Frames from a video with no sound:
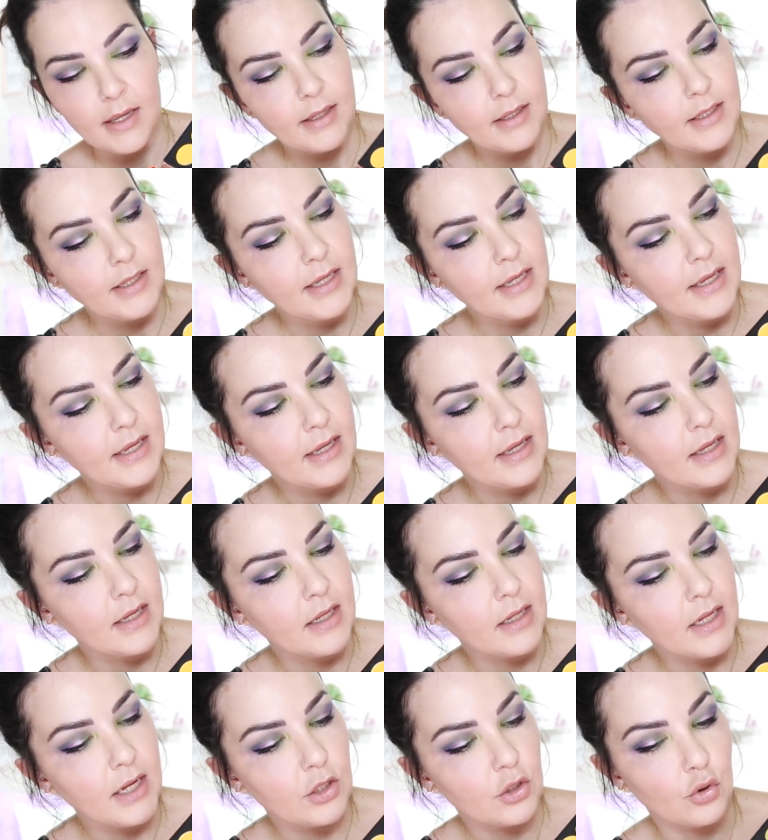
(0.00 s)

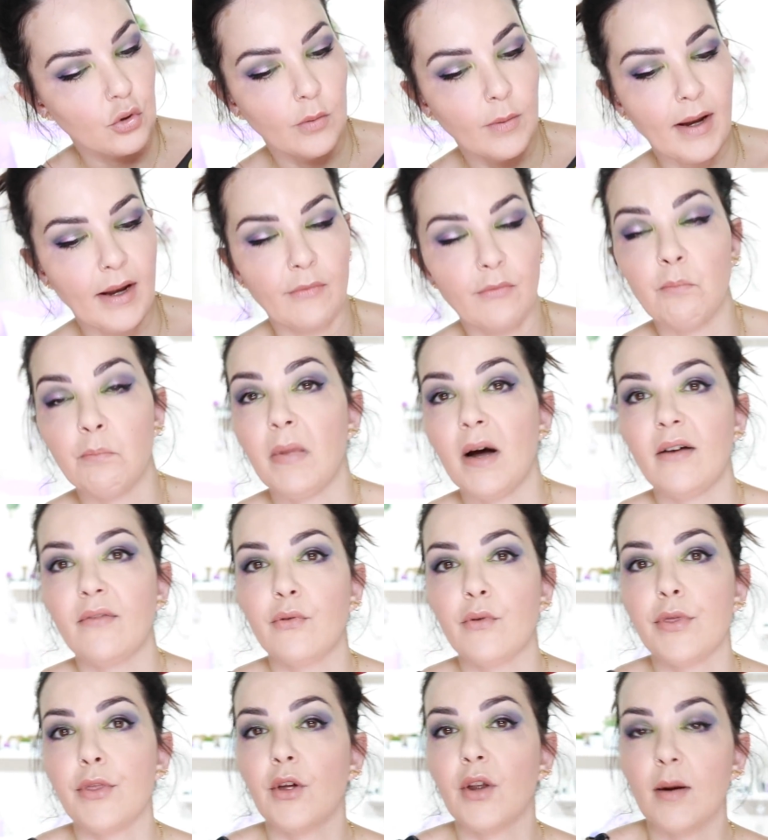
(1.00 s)
Y eso, va, va,
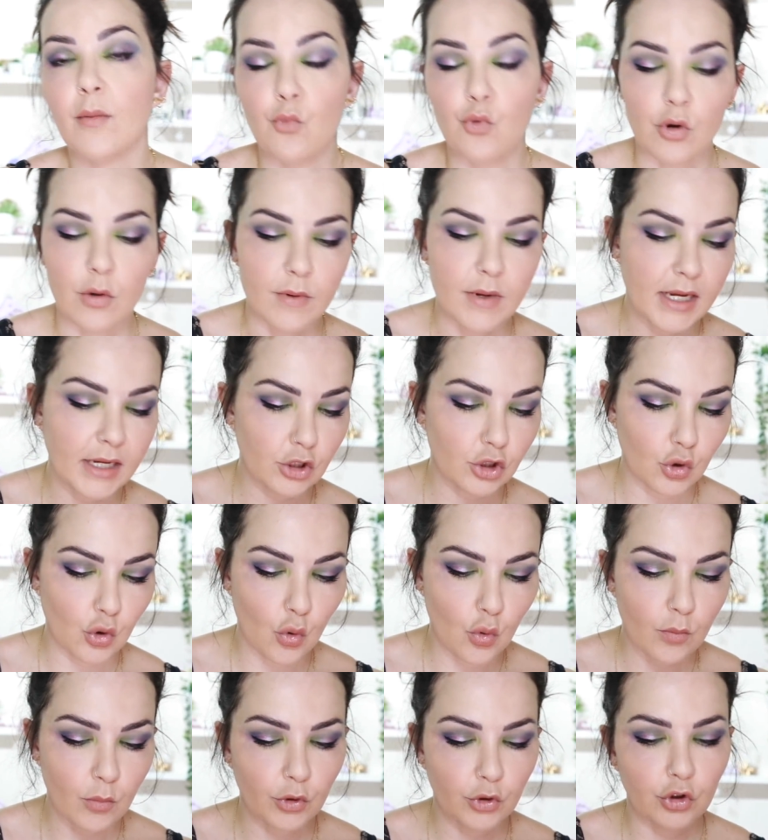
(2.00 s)
funciona muy bien, son
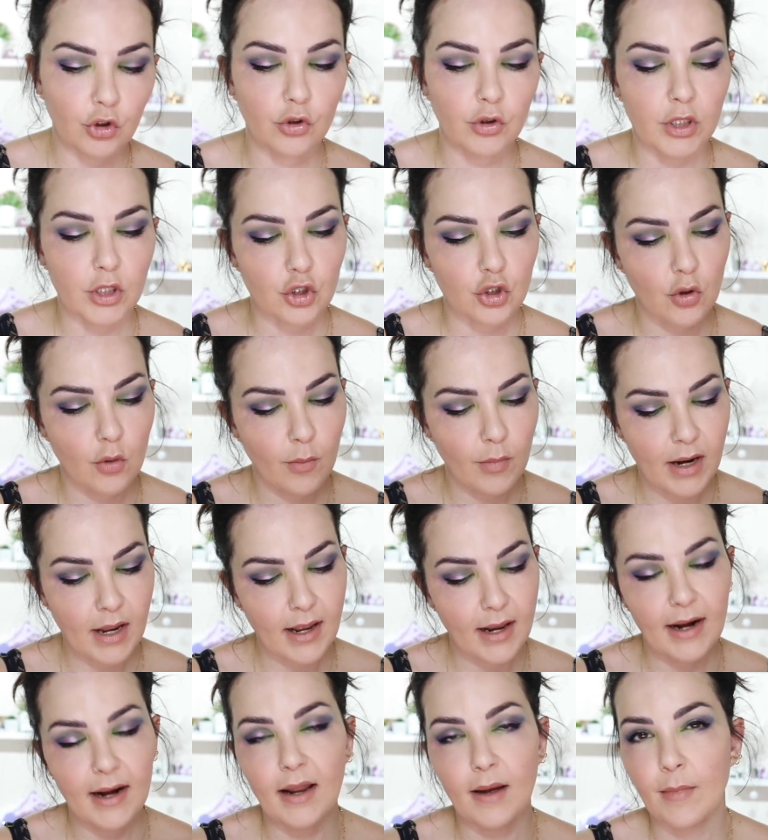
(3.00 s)
un montón de
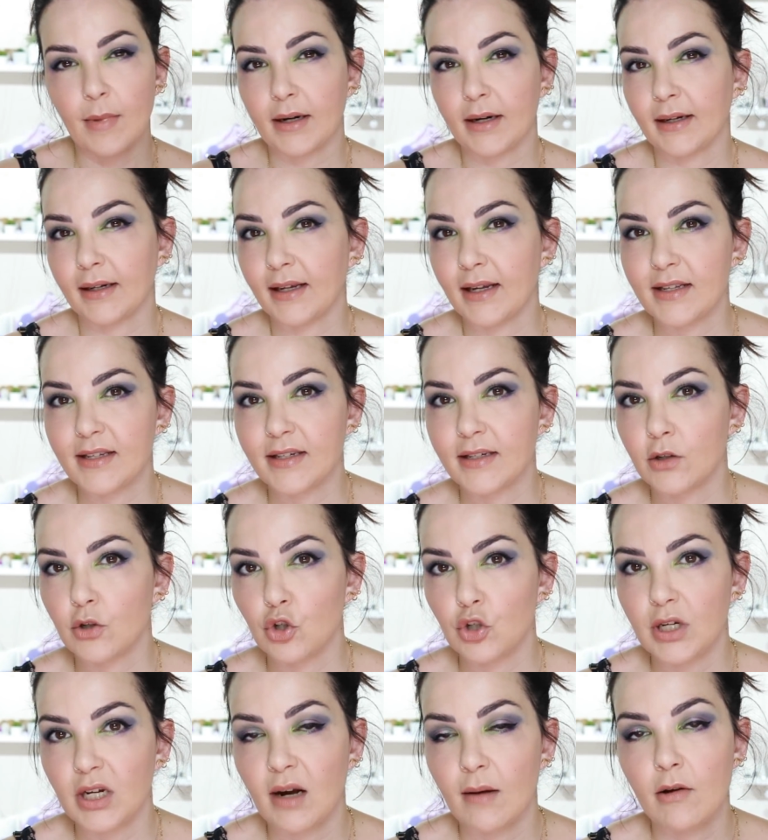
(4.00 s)
sombras. La Marrakech no
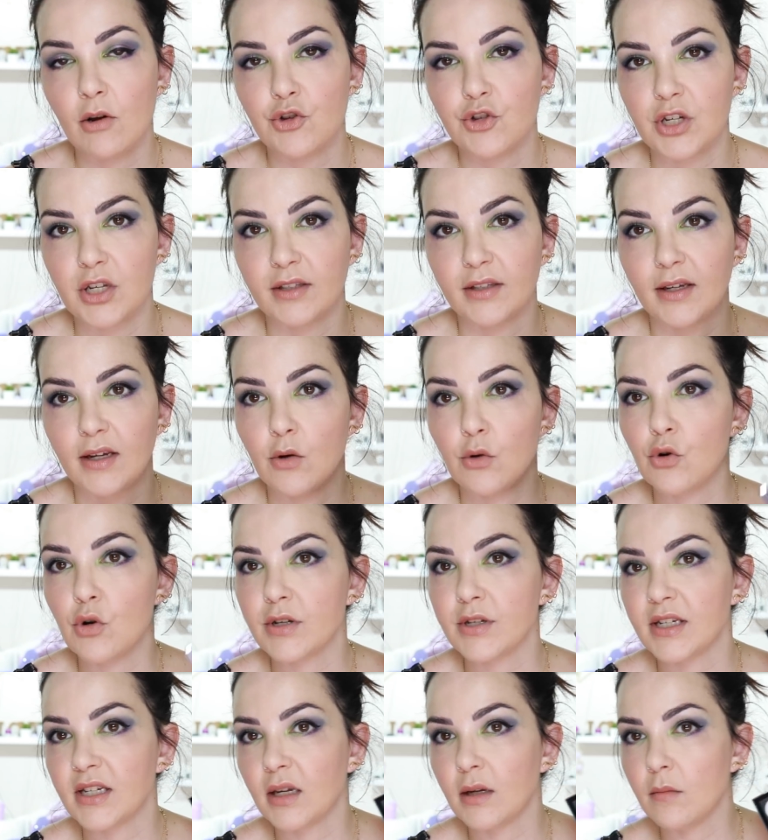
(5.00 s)
llegaba a los 7 euros,
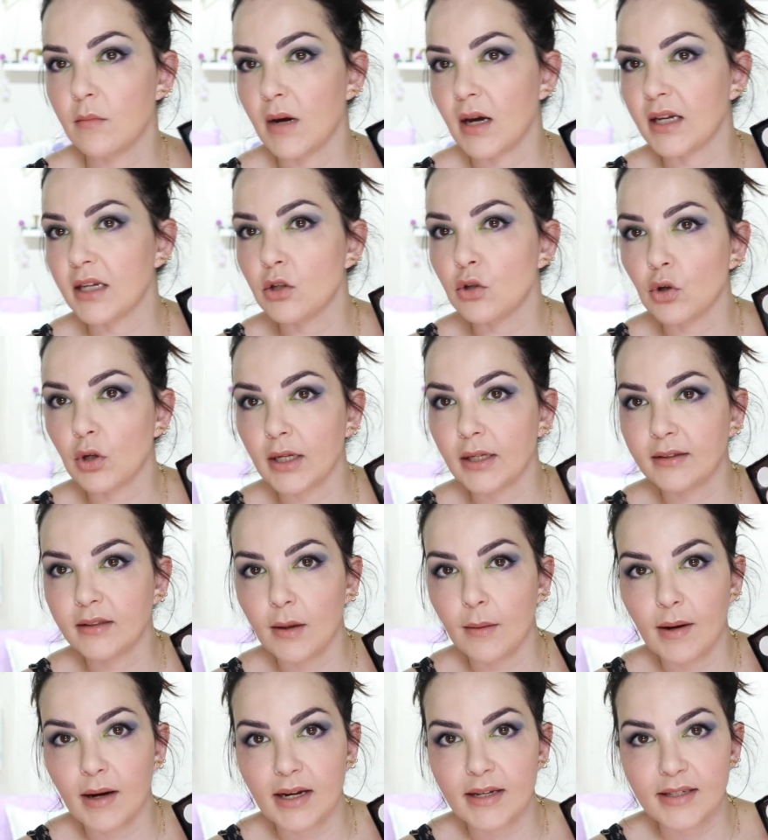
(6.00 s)
así que me imagino que estas
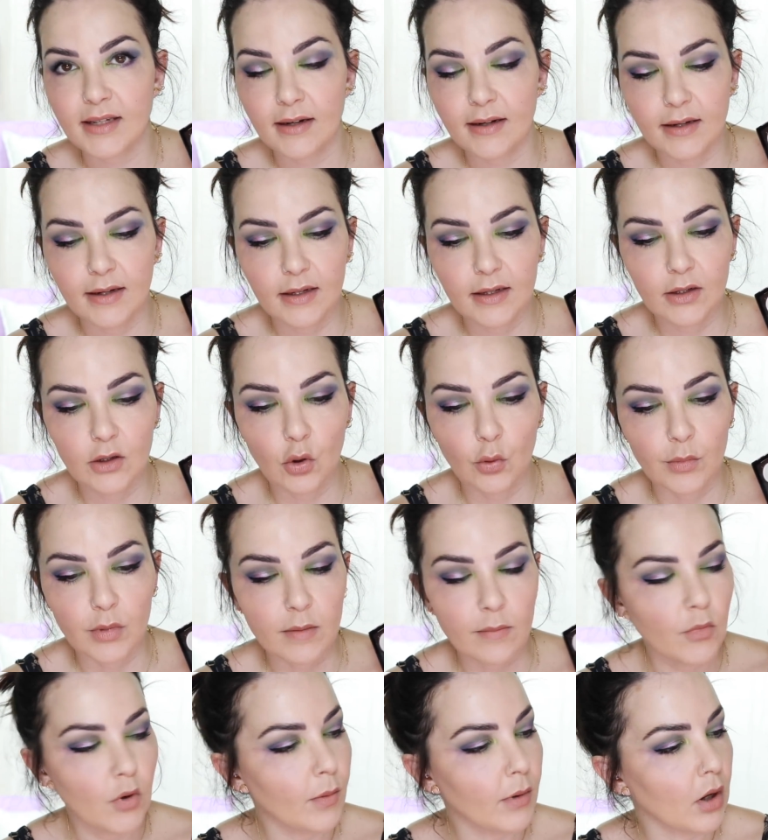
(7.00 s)
van a salir lo
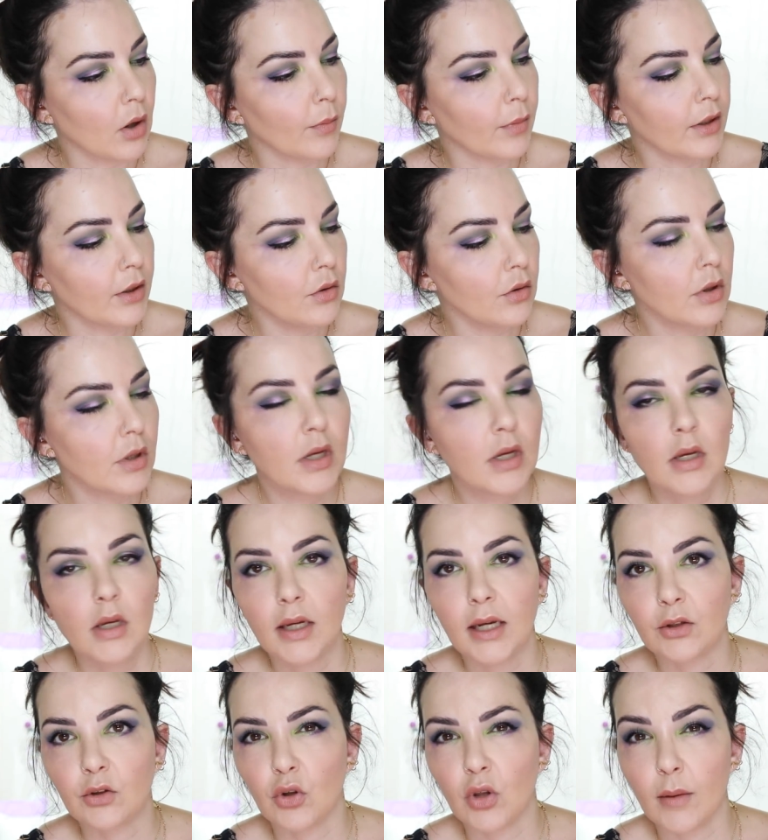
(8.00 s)
mismo, más o menos.
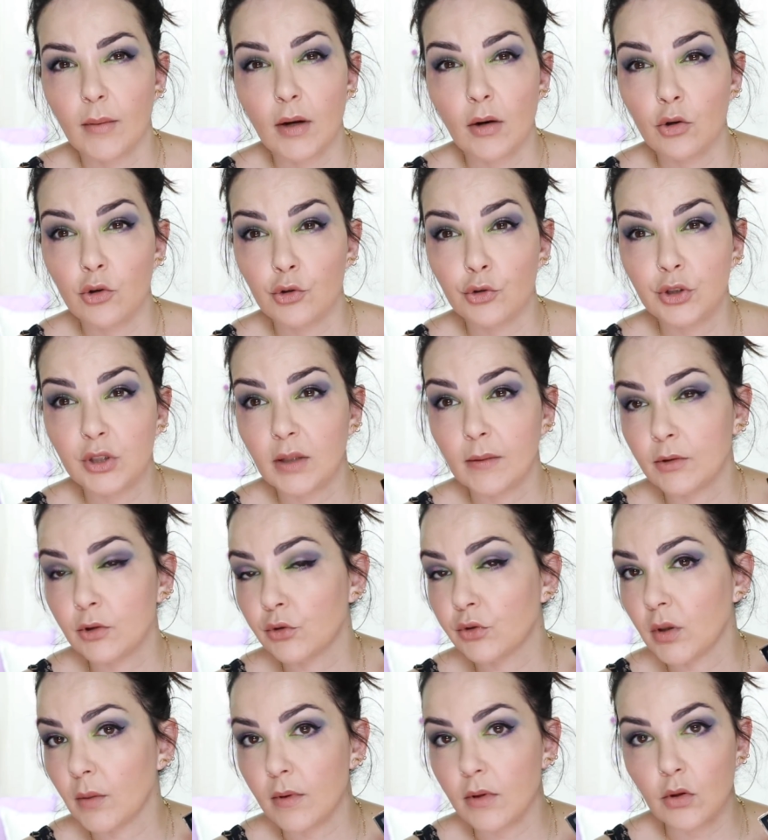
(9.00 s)
Que todavía cuando estoy grabando
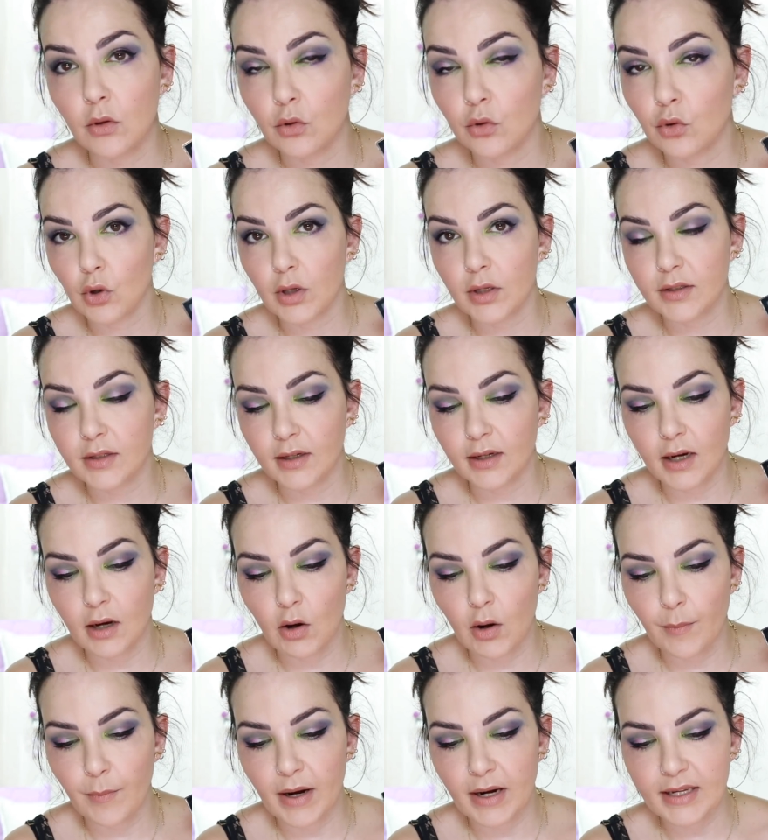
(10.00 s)
este vídeo han llegado a
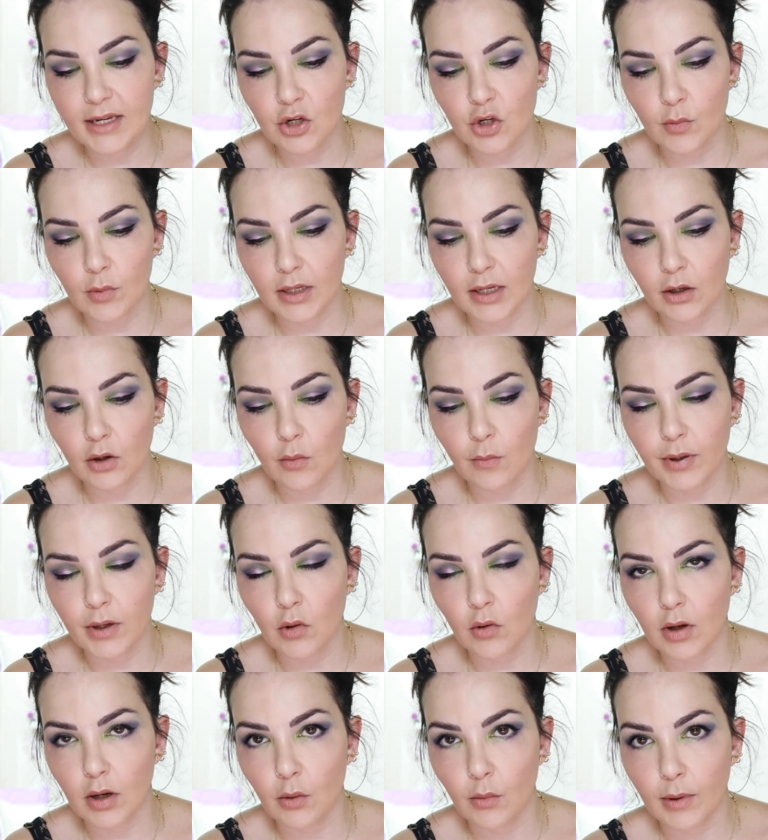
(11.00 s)
España, yo me las he comprado
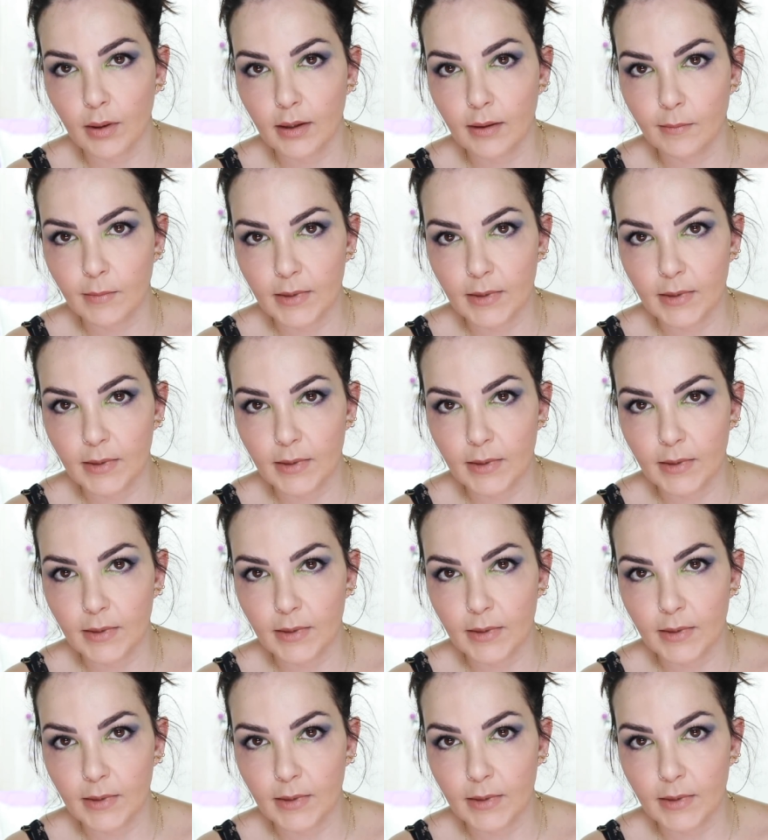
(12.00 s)
en la web